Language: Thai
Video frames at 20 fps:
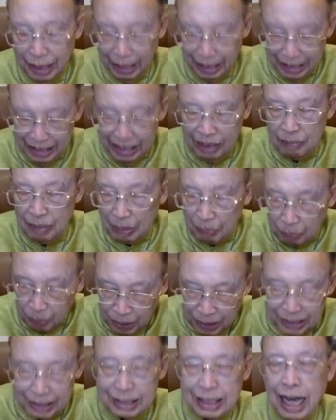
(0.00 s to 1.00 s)
นี่เป็น
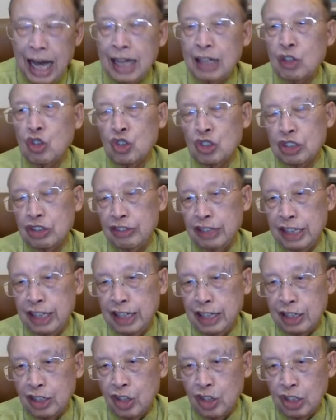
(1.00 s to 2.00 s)
พื้นฐานของชีวิตนิ
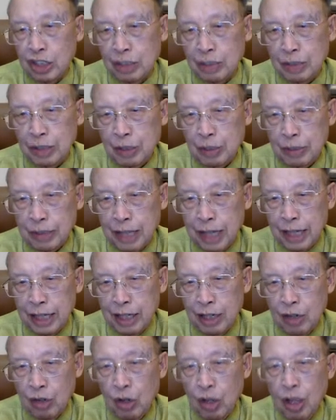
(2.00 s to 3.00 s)
รันดรที่พระเจ้าประทานให้
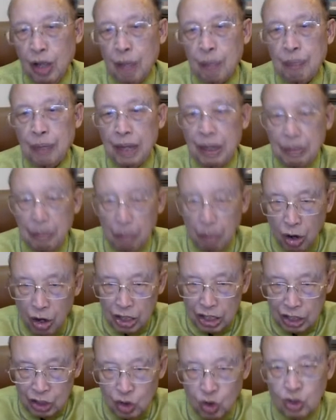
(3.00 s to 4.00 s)
เราเป็นม
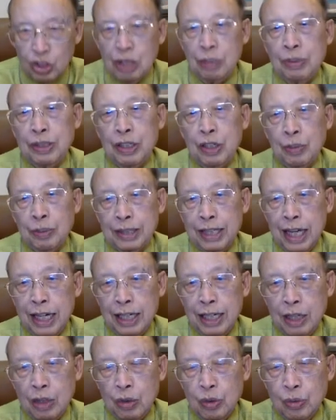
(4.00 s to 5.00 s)
รดกที่พระเจ้าประทานให้
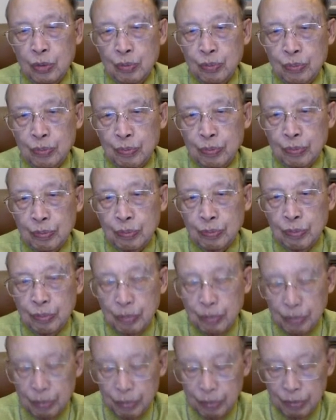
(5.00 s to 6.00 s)
เรา
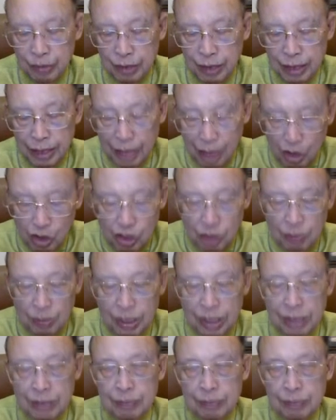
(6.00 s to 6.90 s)
แล้วสิเบิง